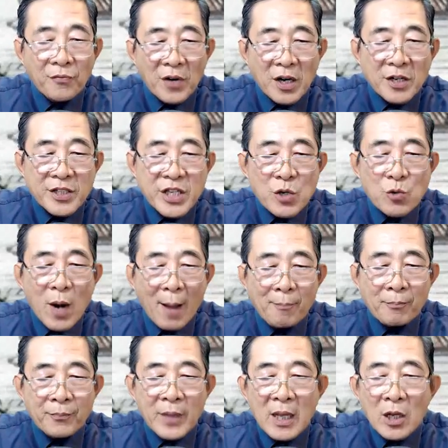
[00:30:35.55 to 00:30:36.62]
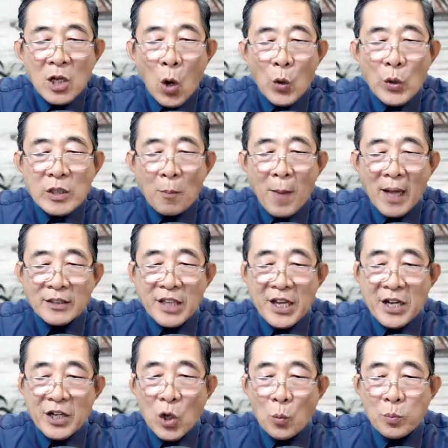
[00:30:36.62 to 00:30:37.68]
Phượng Chiếu Lâm ngồi trong bàn
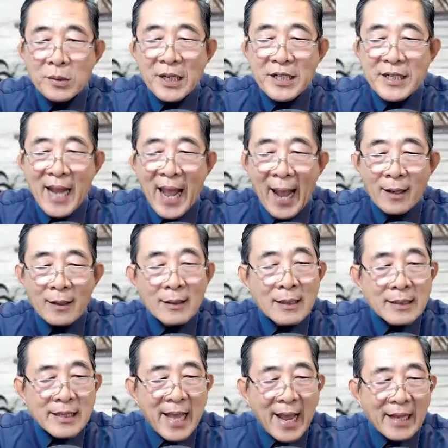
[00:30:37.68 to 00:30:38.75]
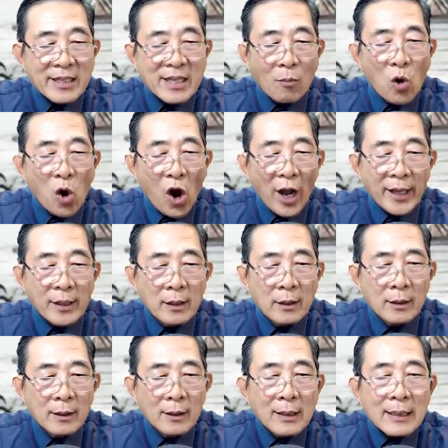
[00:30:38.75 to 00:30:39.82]
tiệc cũng kinh ngạc, nhẹ giọng gọi.
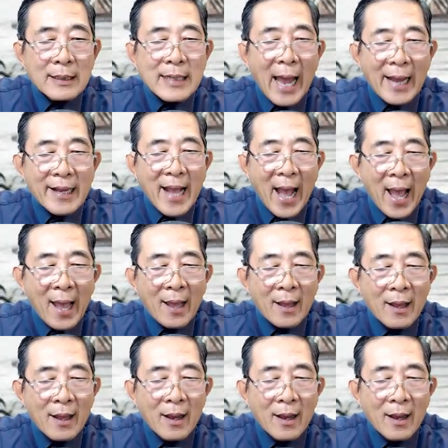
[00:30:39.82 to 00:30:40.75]
Đại ca!